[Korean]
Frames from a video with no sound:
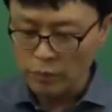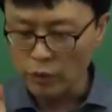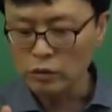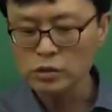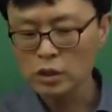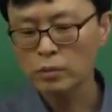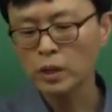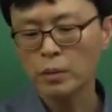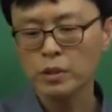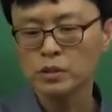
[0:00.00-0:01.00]

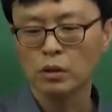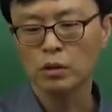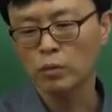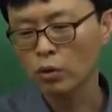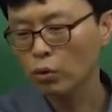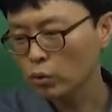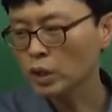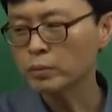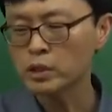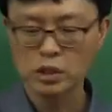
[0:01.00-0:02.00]
면접을 하면서 뭐
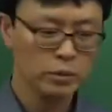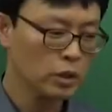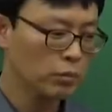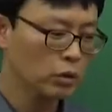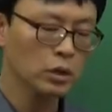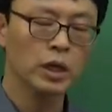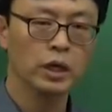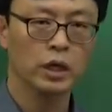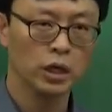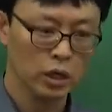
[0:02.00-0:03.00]
코로나 면접이든 뭐든
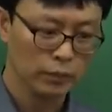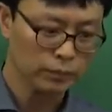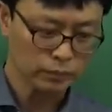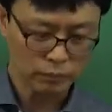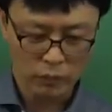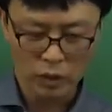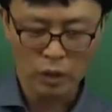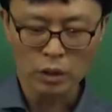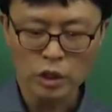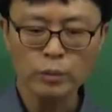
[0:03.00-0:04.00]
간에
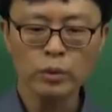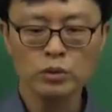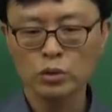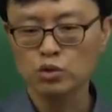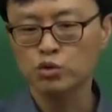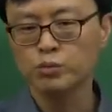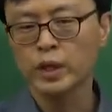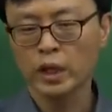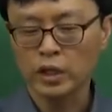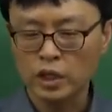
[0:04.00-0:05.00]
기본적으로
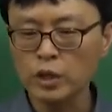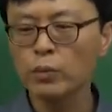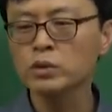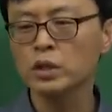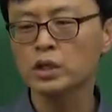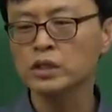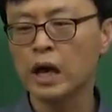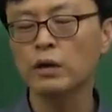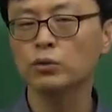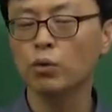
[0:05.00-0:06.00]
준비, 그냥 기본적인
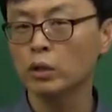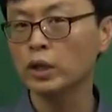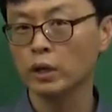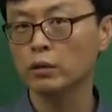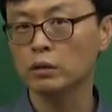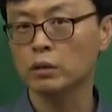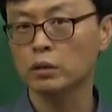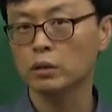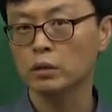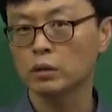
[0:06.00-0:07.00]
사항은 동일해요.
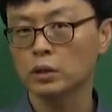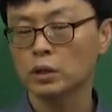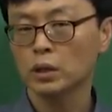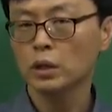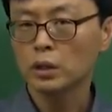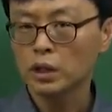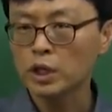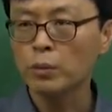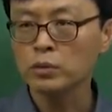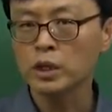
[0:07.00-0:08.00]

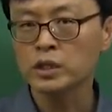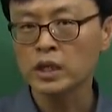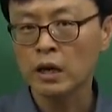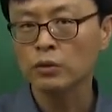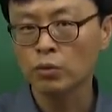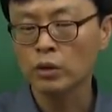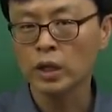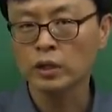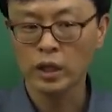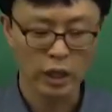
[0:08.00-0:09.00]
기본적인 사항은
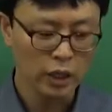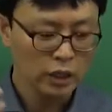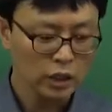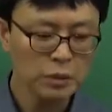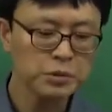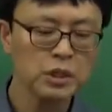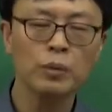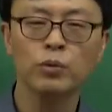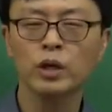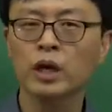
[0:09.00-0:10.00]
동일한데
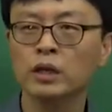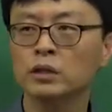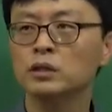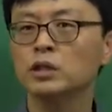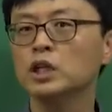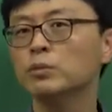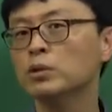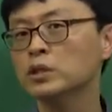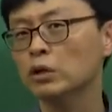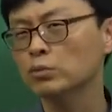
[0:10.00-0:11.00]
입시다 보니까는 그
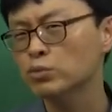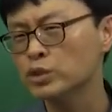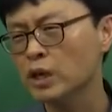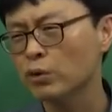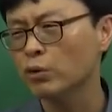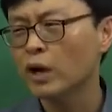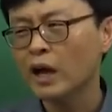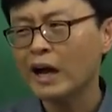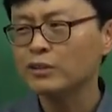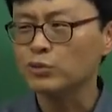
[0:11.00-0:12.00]
기본을 자꾸 무시하고
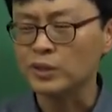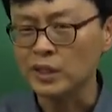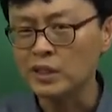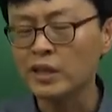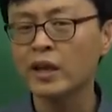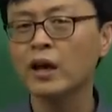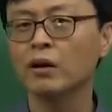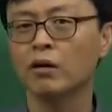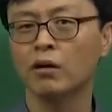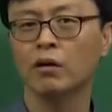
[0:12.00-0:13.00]
아주
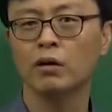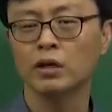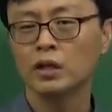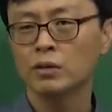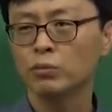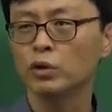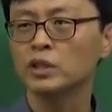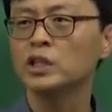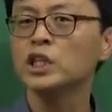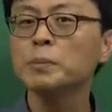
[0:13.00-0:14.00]
디테일한 거, 뭐
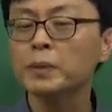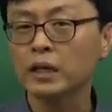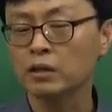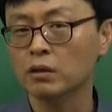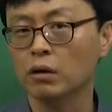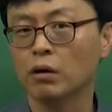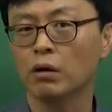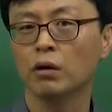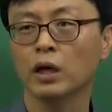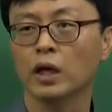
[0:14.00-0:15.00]
팁 같은
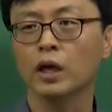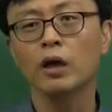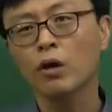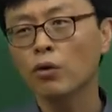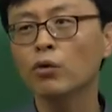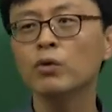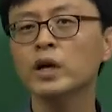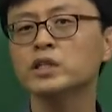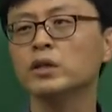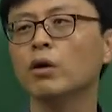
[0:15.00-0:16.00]
거, 예. 그런
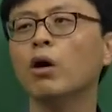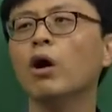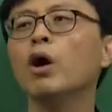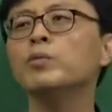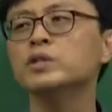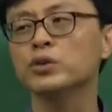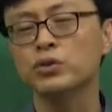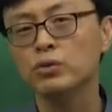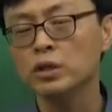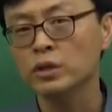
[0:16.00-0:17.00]
거 이제 너무 이제
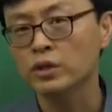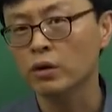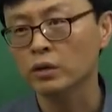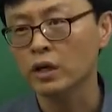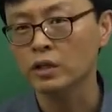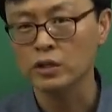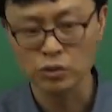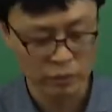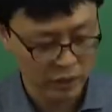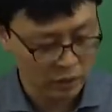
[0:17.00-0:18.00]
휘둘리는 경향들이
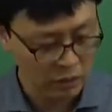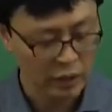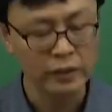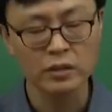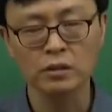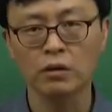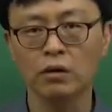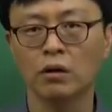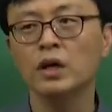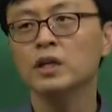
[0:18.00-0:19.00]
좀 있는 것
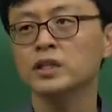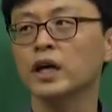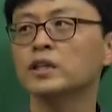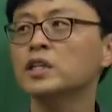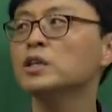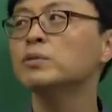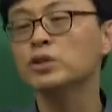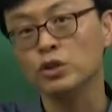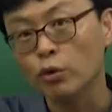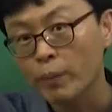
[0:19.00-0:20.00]
같아서 제가 팁은
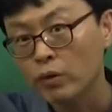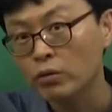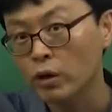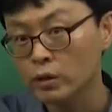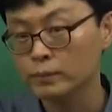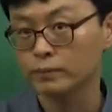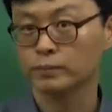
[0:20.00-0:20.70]
뒤로 뺐고요.